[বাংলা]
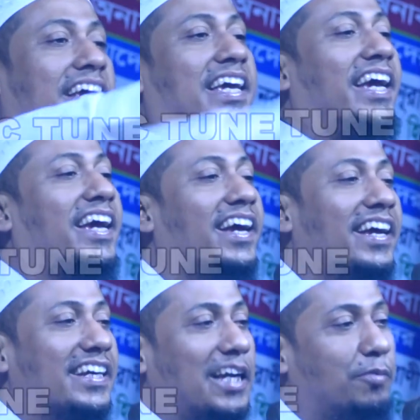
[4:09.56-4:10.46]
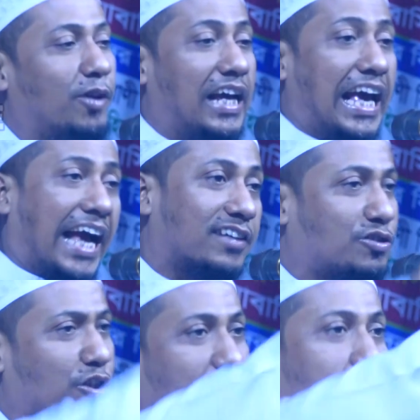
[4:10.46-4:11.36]
থেকে কেবল
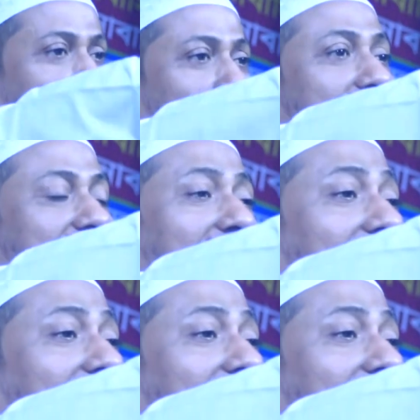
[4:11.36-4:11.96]
একজনই বলছে